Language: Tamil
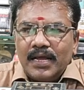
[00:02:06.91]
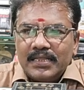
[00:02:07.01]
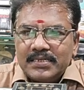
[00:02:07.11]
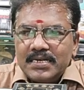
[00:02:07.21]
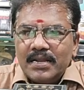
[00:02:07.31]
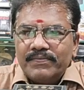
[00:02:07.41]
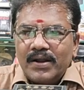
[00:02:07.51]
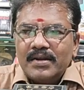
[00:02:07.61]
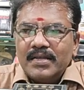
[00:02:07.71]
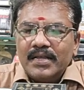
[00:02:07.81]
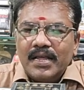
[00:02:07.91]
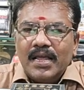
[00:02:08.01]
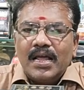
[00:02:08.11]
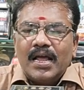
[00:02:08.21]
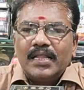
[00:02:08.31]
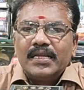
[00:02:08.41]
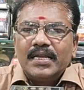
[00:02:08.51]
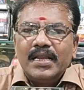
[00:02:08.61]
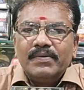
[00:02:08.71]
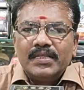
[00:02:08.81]
அந்த சின்ன ஃபால்ட்டு அந்த
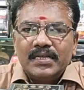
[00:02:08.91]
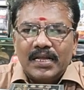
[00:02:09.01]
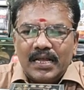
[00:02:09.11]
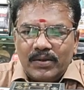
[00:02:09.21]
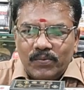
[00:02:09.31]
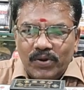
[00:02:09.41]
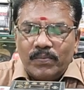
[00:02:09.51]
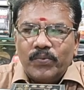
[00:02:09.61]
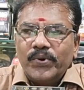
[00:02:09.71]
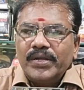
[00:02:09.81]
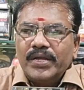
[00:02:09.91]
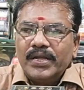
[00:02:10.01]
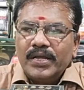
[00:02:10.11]
எலி வந்து உள்ளே போய்